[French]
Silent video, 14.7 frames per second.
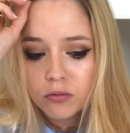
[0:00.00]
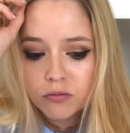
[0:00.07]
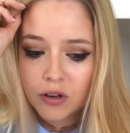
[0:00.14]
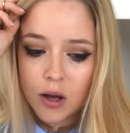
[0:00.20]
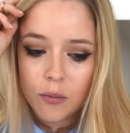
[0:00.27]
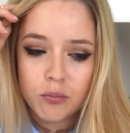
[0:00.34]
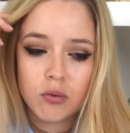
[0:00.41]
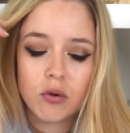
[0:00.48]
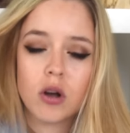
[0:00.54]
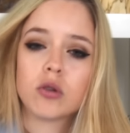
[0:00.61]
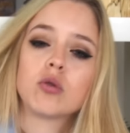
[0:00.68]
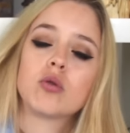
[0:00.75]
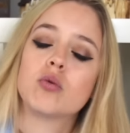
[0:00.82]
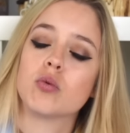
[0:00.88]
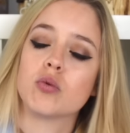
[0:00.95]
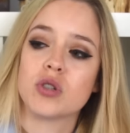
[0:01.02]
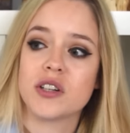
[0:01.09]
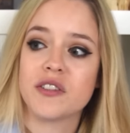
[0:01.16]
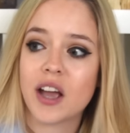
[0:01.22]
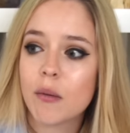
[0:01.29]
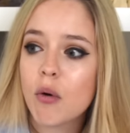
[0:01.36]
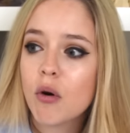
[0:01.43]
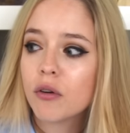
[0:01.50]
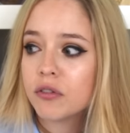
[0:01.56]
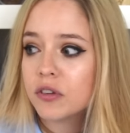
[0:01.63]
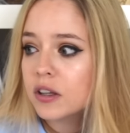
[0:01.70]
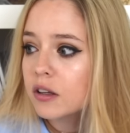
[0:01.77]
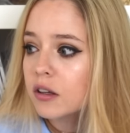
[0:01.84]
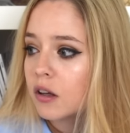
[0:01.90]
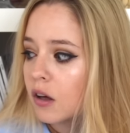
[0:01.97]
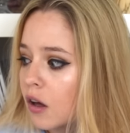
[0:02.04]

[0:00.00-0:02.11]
enfin pour un truc dont j'ai vraiment envie.